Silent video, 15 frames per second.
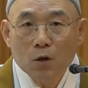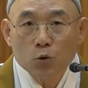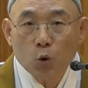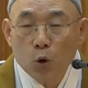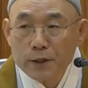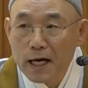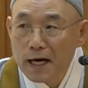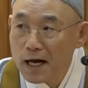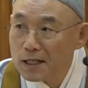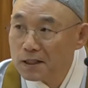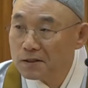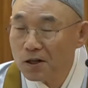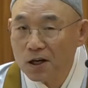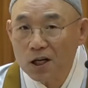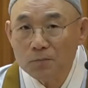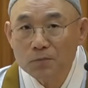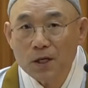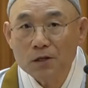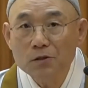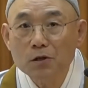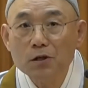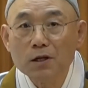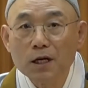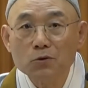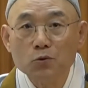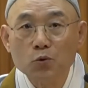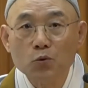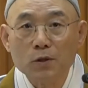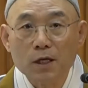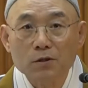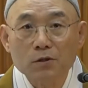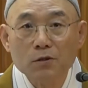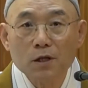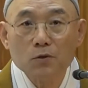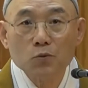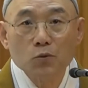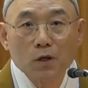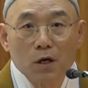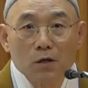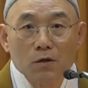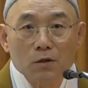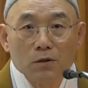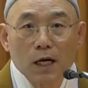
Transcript: 도량 아닌 데가 없다. 여기 가도 도량, 저기 가도 도량.